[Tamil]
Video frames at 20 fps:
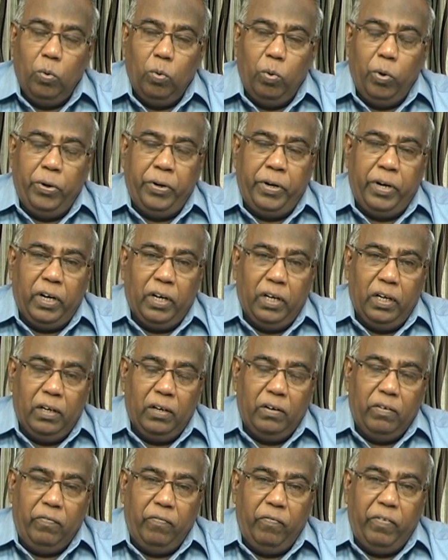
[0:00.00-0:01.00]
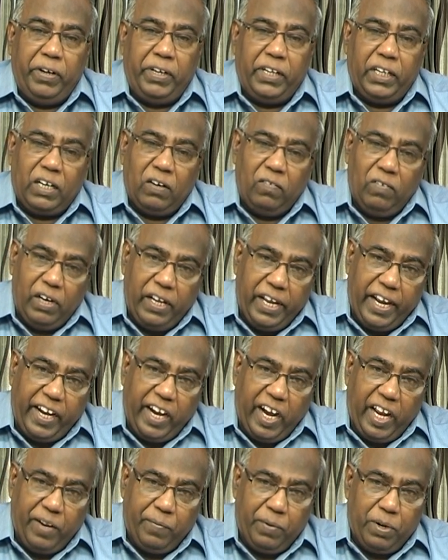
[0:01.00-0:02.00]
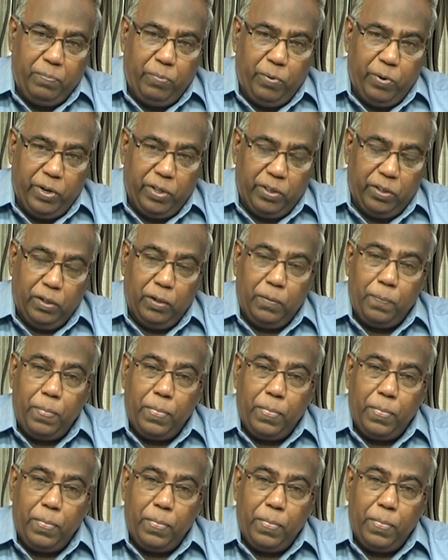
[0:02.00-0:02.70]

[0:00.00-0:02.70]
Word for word: ஒன்று வீட்டுக்கு வெளியே காணாமல் போனது